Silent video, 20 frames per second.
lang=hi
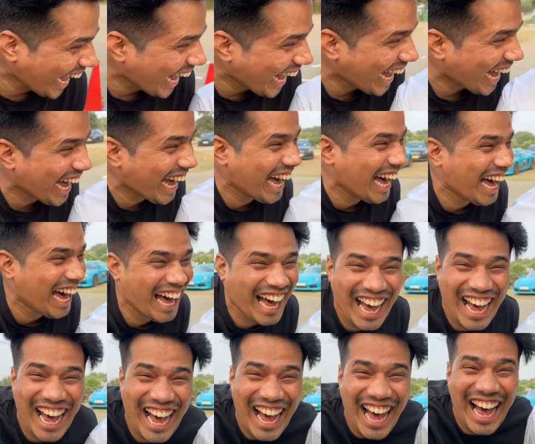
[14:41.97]

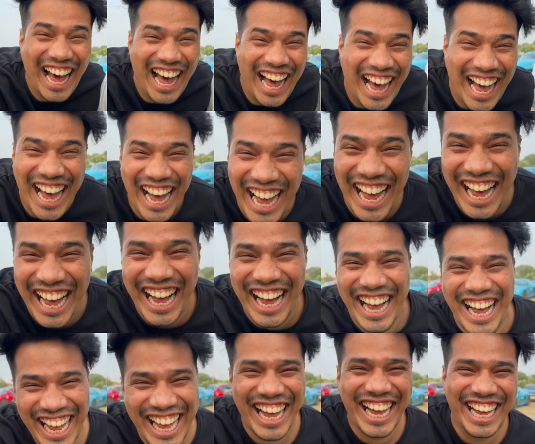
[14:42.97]
भाई
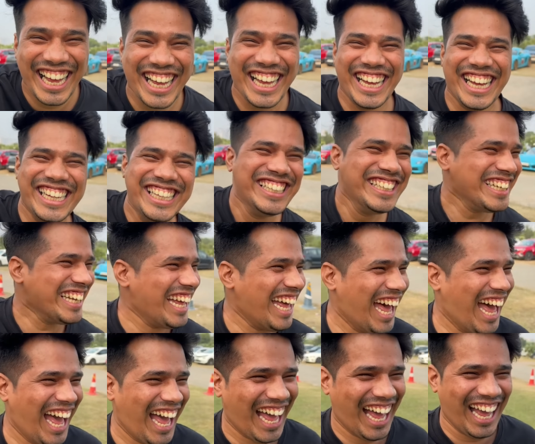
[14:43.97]
बदतमीज आदमी
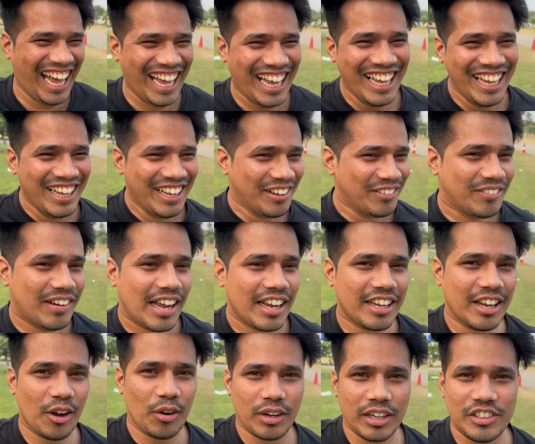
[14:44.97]
भाई
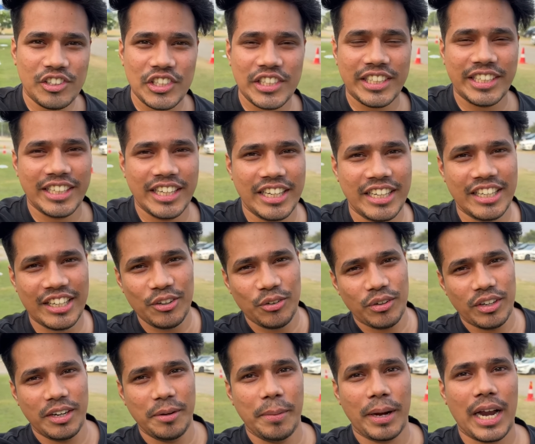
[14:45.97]
क्या हो गया चीटी ने इनकी
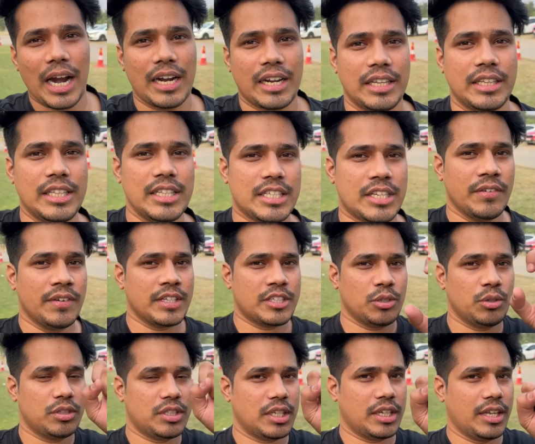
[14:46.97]
उंगली में काट ली थी इसकी वजह से
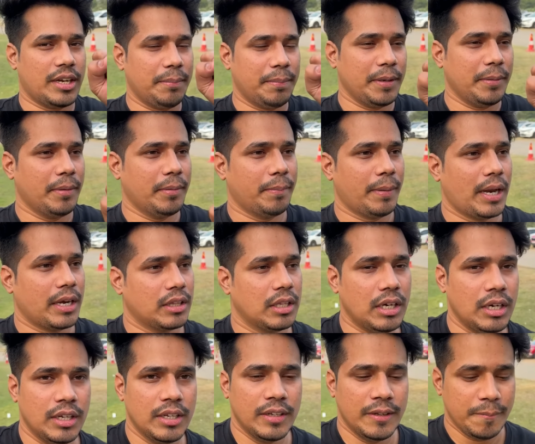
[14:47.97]
उससे ग्रिप नहीं बन पाया था
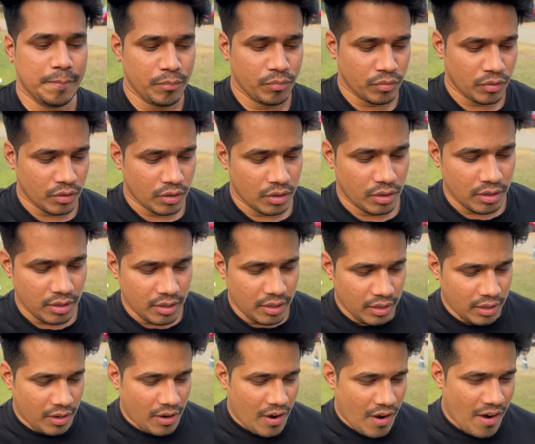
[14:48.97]
ना क्या बोला प्लीज
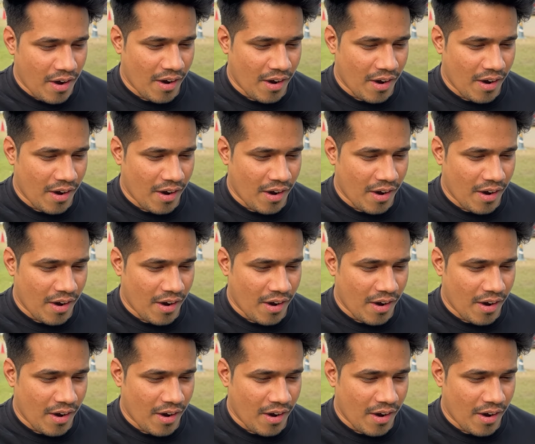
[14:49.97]
भाई बड़े